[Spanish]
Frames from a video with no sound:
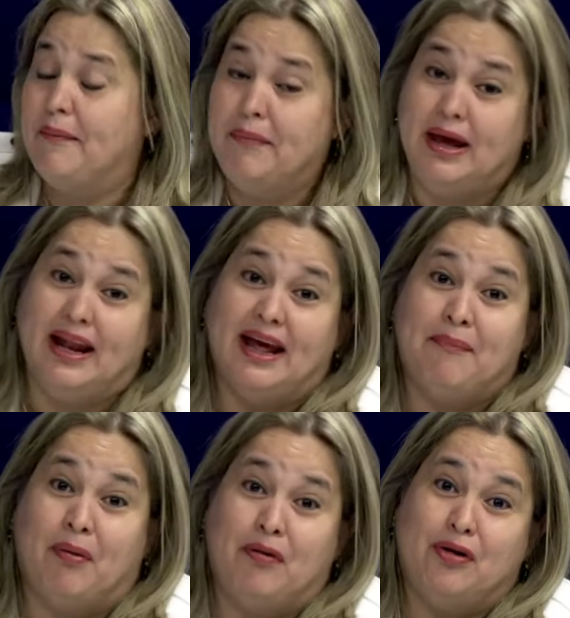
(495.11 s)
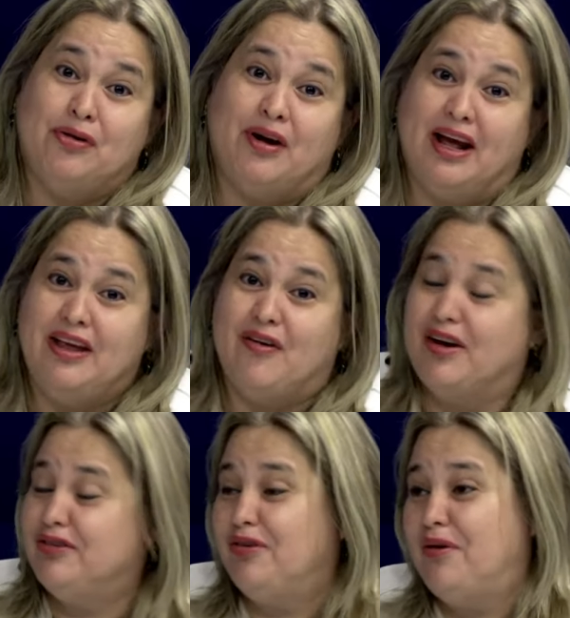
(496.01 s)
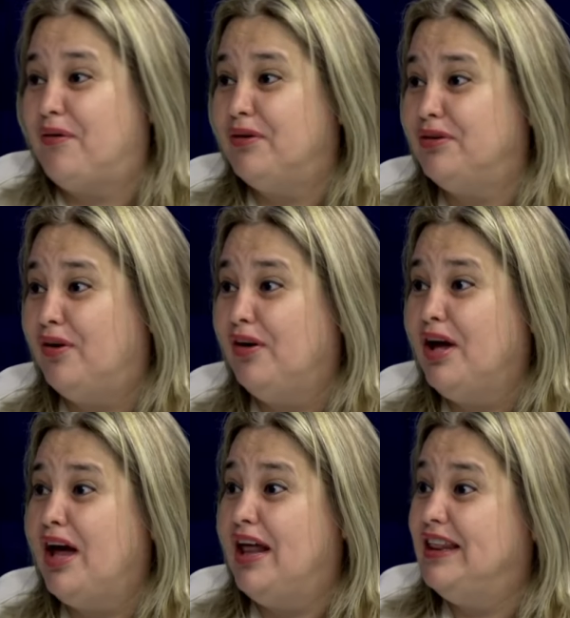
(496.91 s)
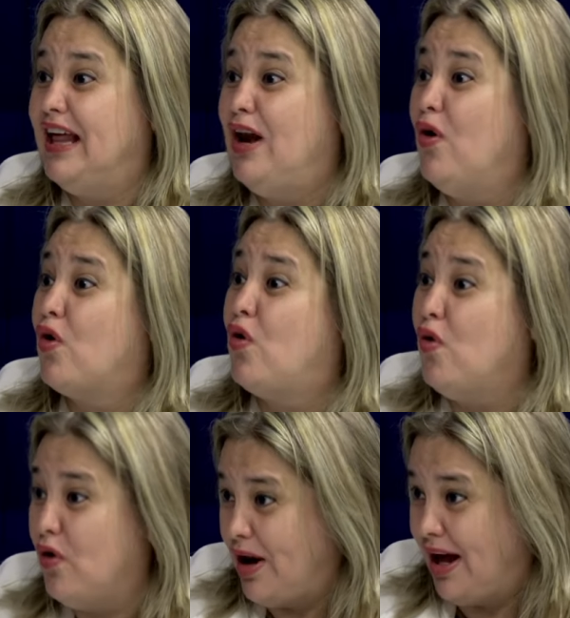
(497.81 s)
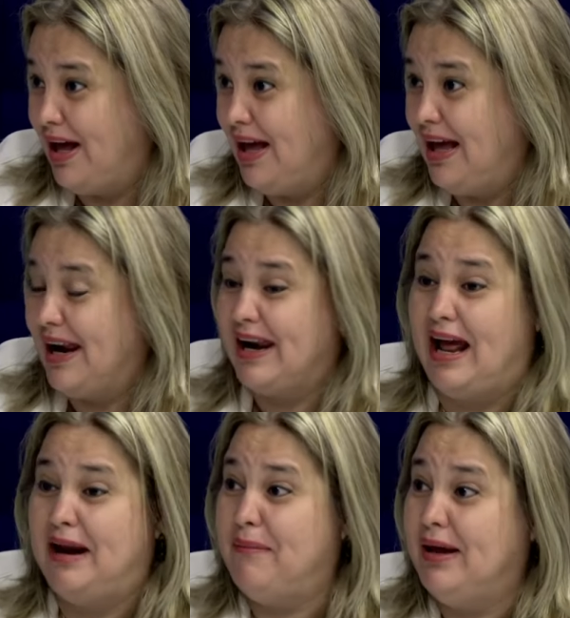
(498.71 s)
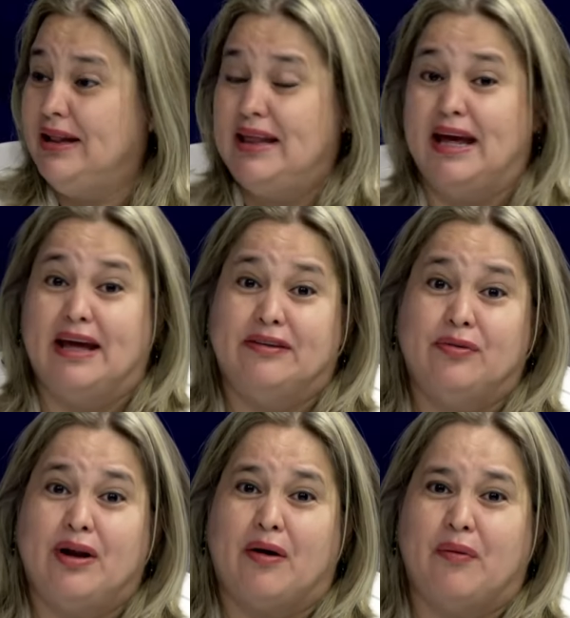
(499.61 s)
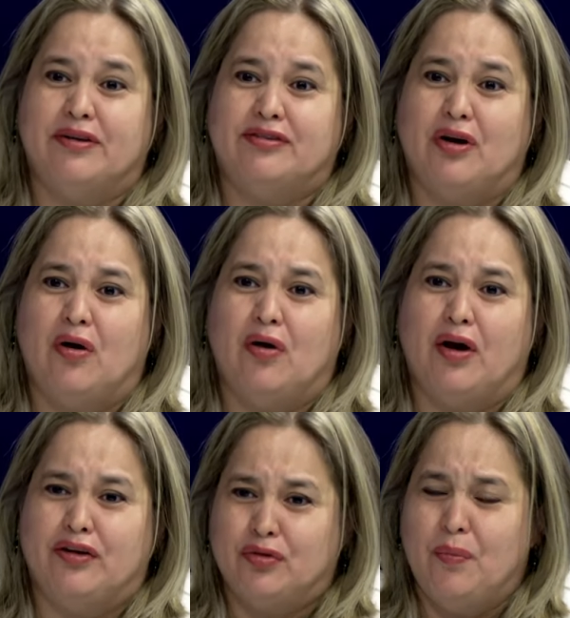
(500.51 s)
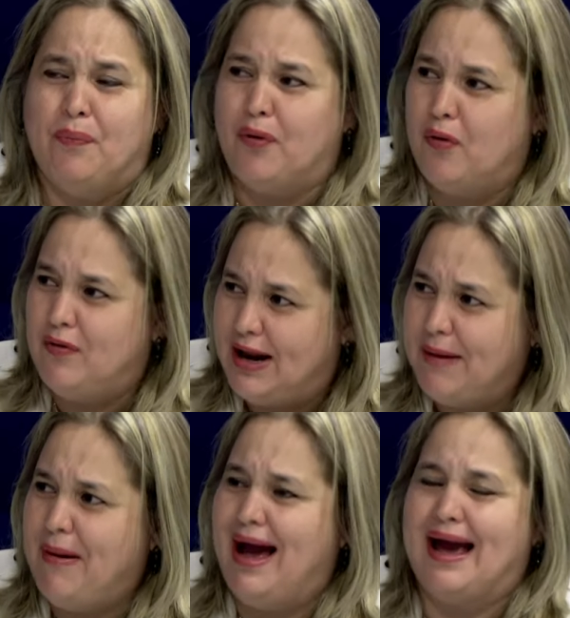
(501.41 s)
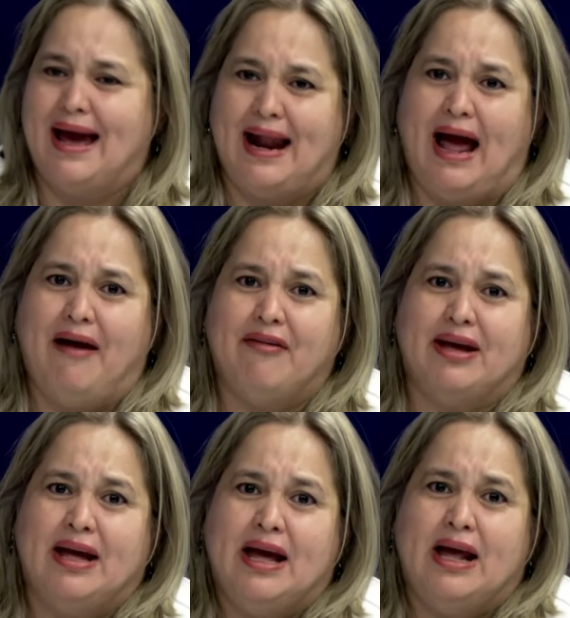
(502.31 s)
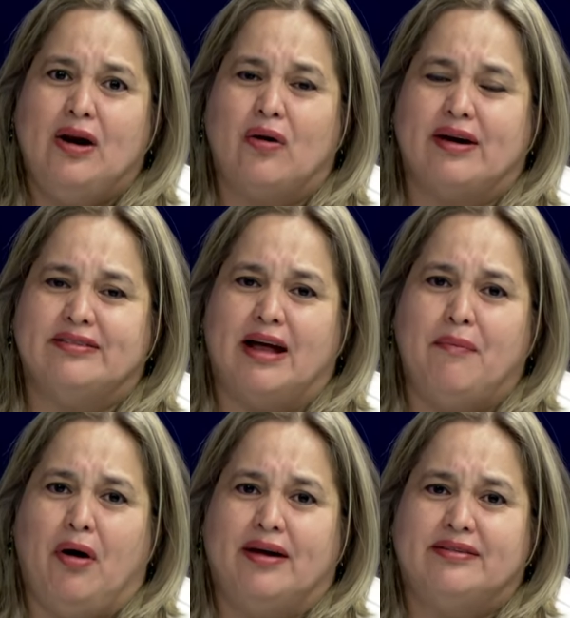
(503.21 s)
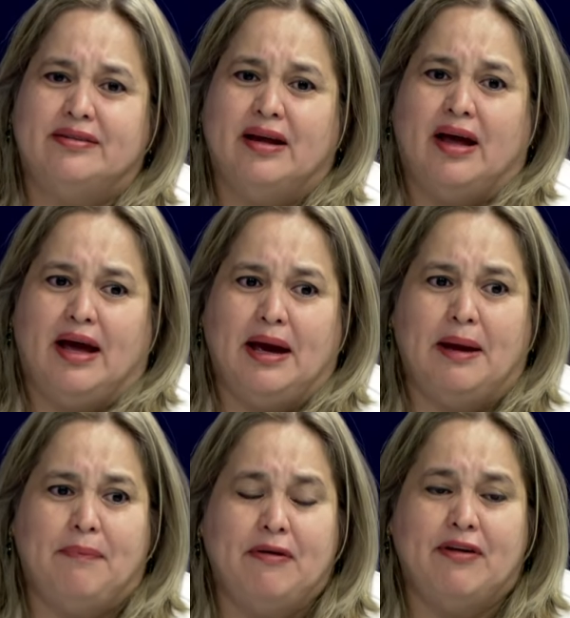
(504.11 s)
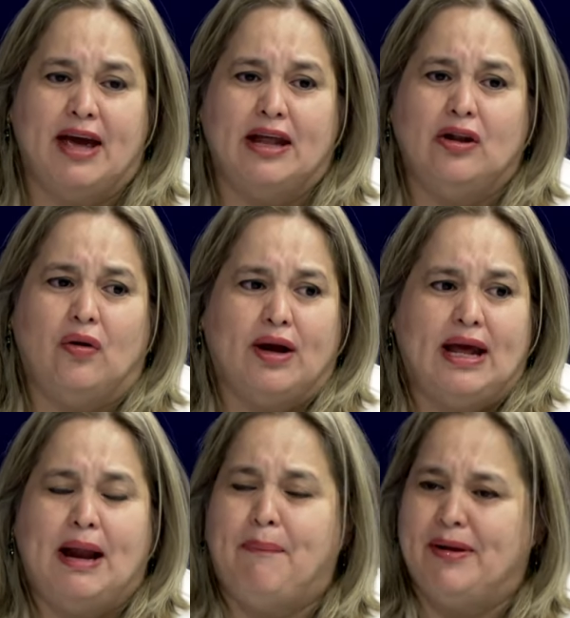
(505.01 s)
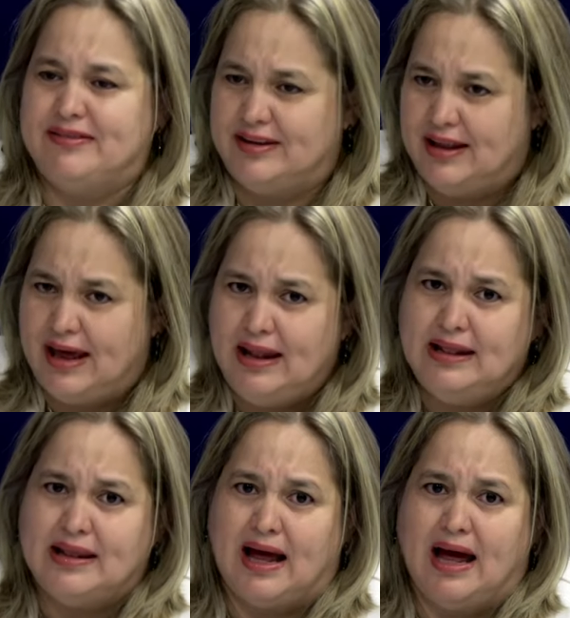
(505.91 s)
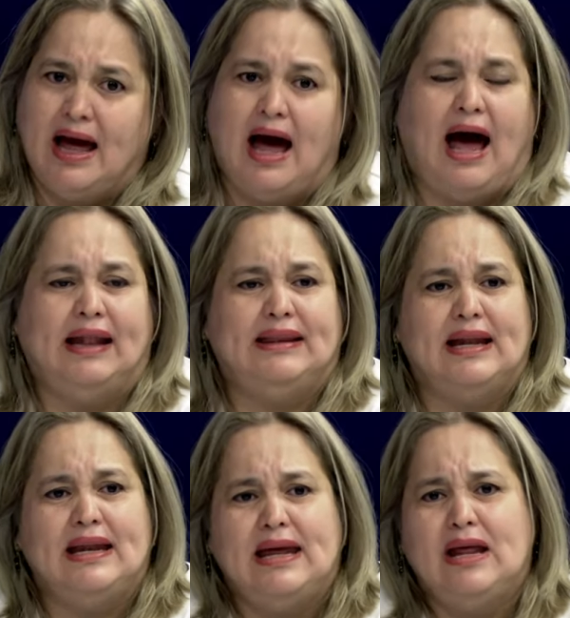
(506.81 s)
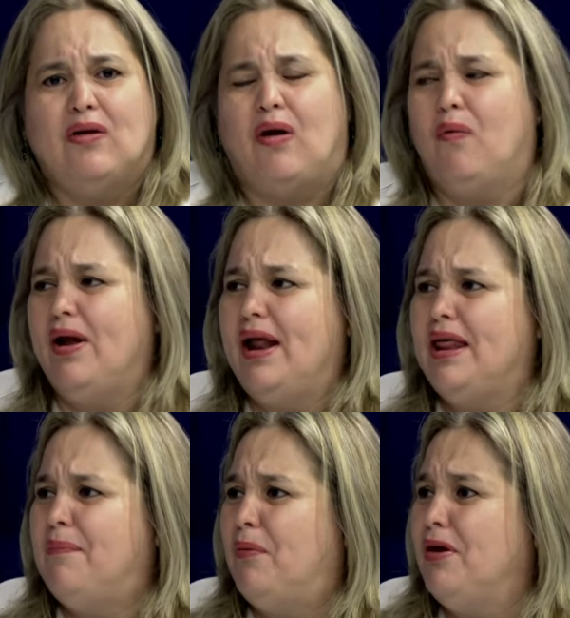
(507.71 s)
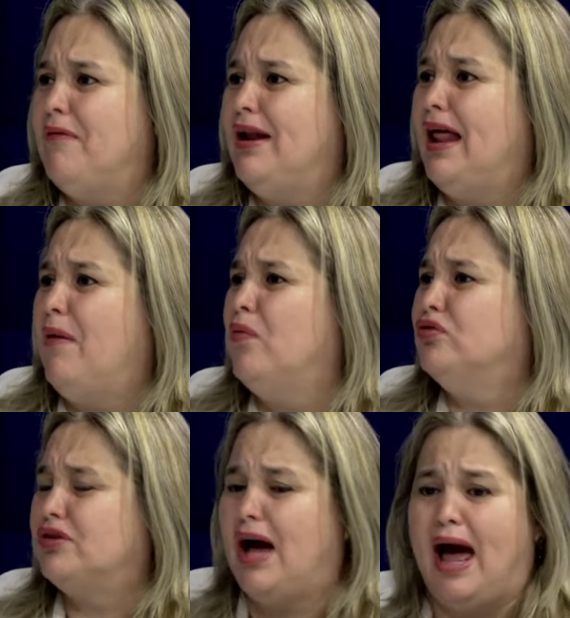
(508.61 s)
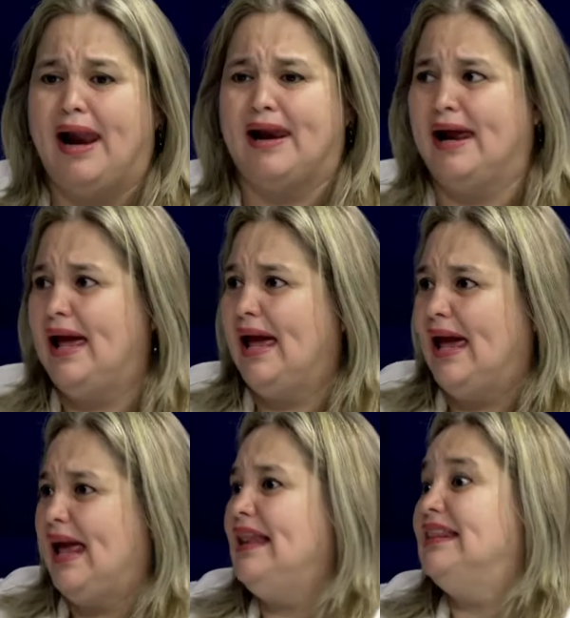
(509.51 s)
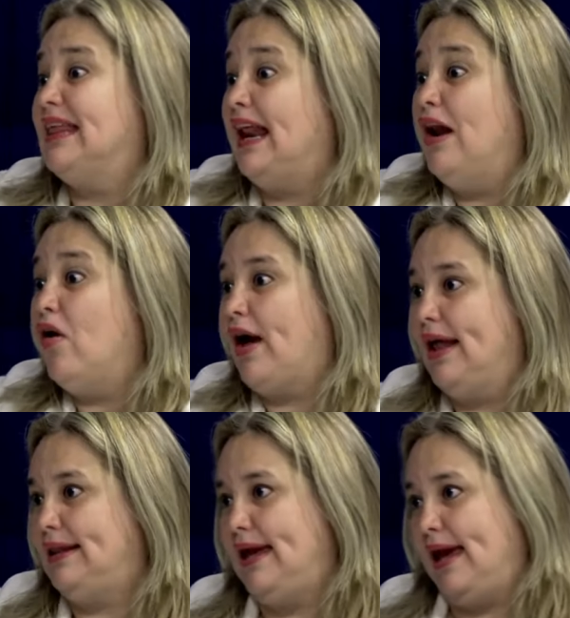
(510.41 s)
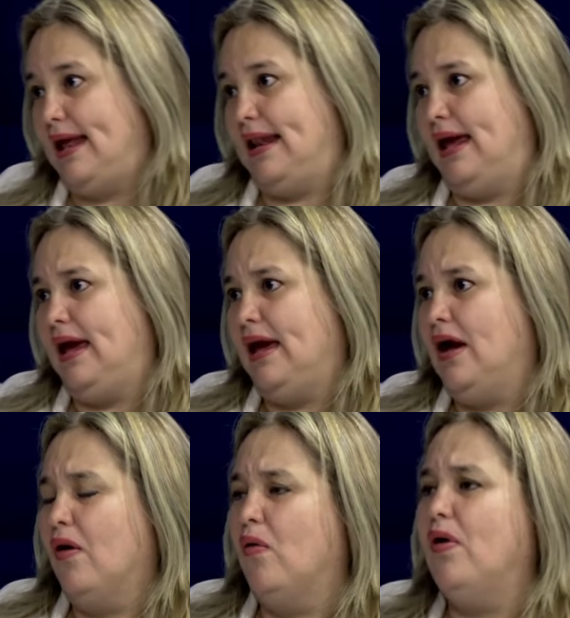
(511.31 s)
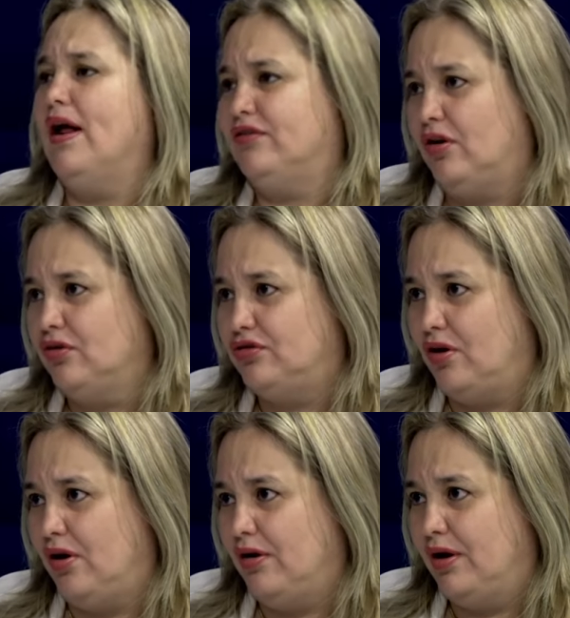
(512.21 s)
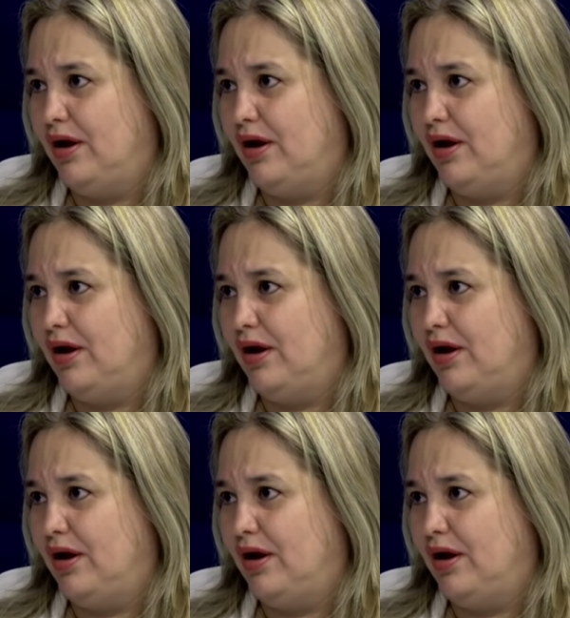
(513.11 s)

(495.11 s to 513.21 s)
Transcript: Mire, pueblo hondureño, esto no es cuestión de locura, realmente es una cuestión, es un problema grave lo que estamos eh, viviendo y la presidenta ha tenido a buena disponibilidad buscar entre lo que tiene una solución,